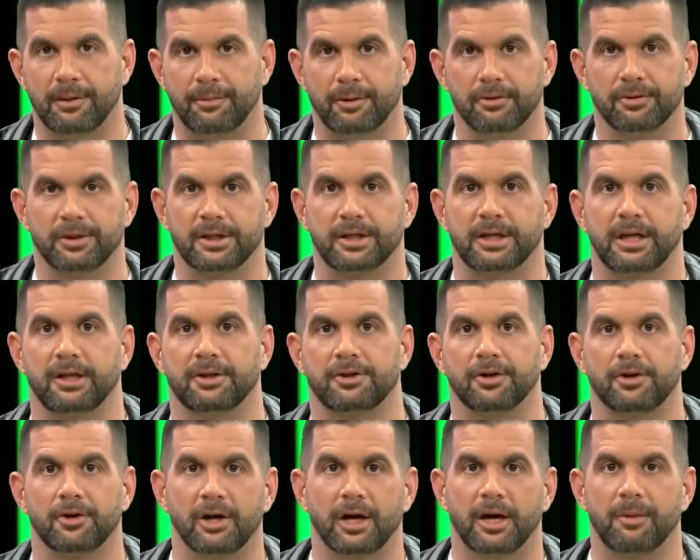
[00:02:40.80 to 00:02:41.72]
Si le preguntas al
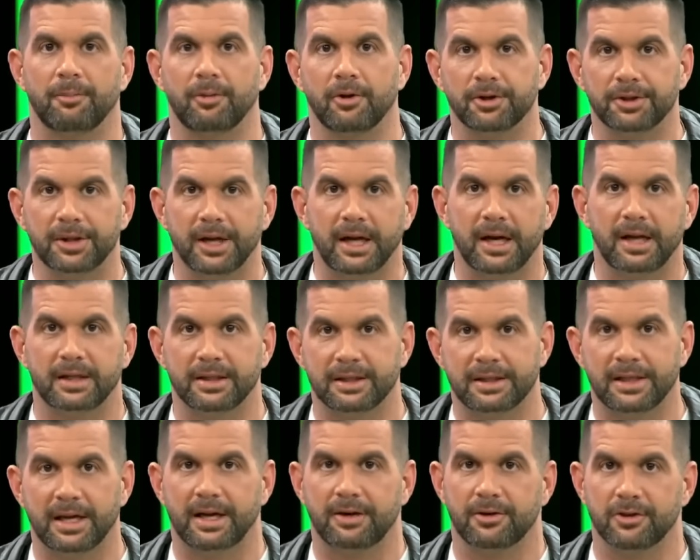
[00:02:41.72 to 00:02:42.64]
entorno de la porta,
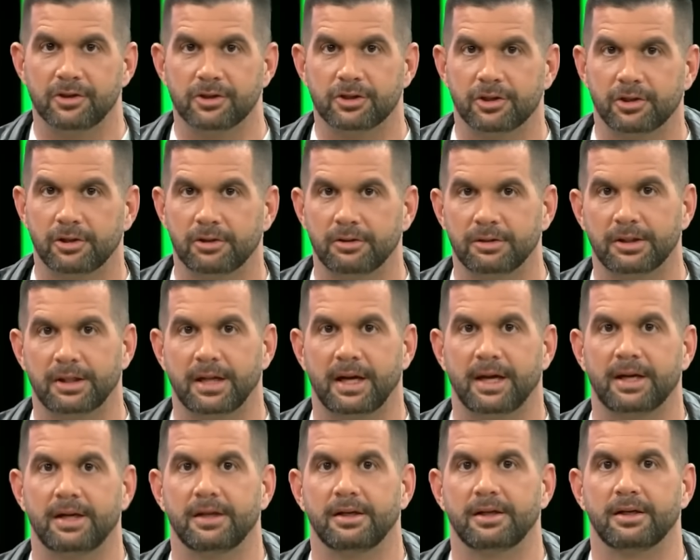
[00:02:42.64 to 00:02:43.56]
ya no son
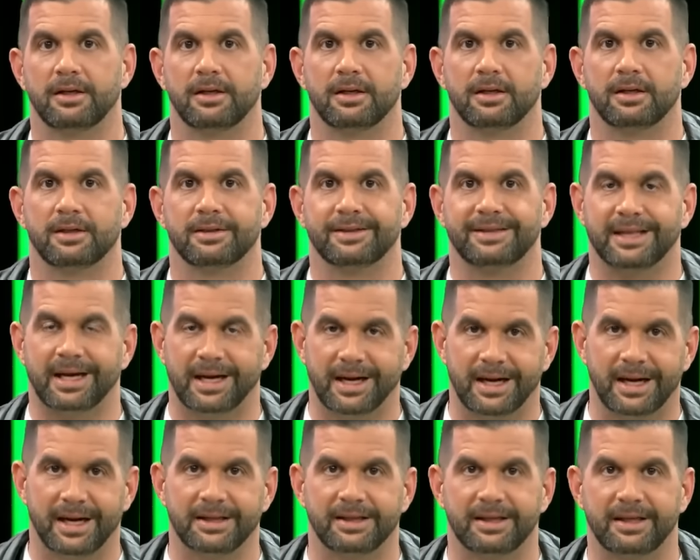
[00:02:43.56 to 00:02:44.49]
tan
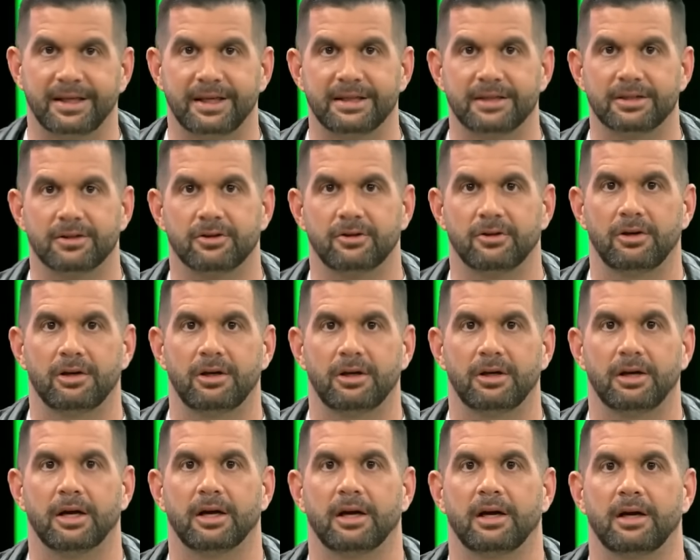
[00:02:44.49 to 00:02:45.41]
tajantes con
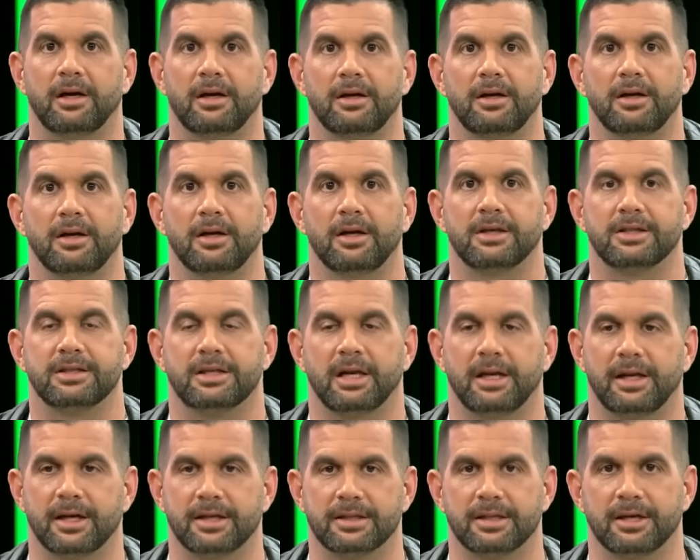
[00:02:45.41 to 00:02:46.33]
la
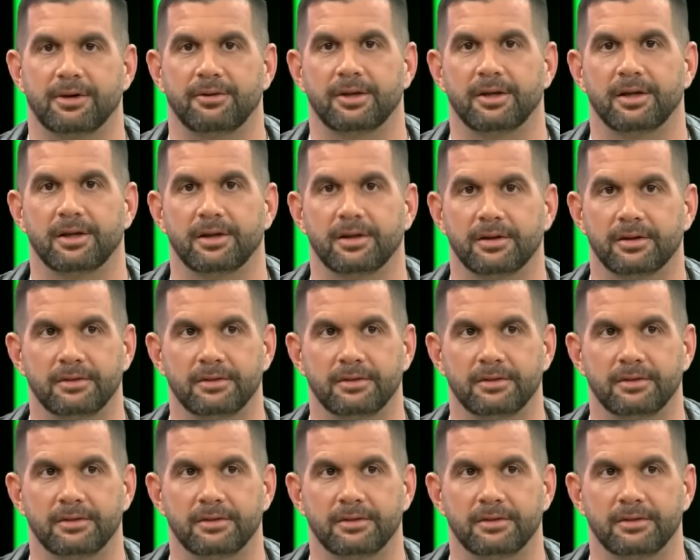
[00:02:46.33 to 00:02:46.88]
salida de Xavi.